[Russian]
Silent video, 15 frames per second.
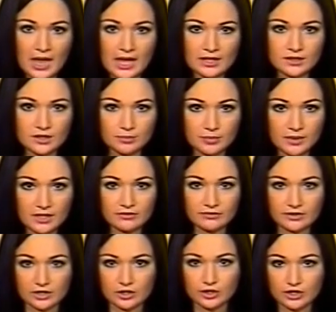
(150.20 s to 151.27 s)
Теперь
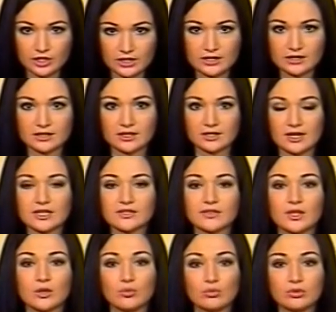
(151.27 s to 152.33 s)
в их честь
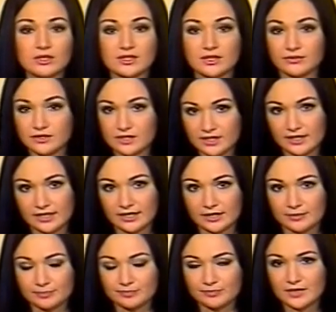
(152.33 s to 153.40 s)
названа улица в
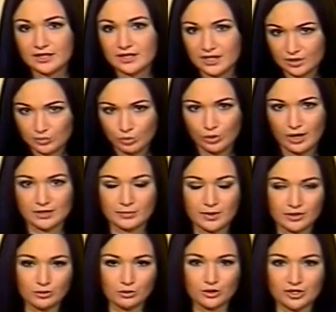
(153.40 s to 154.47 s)
Тереке. Наталья Булат
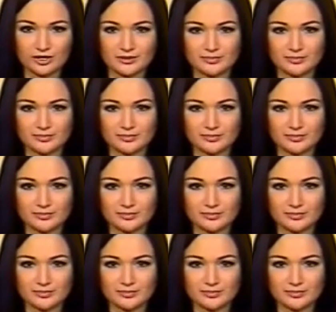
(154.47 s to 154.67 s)
продолжит.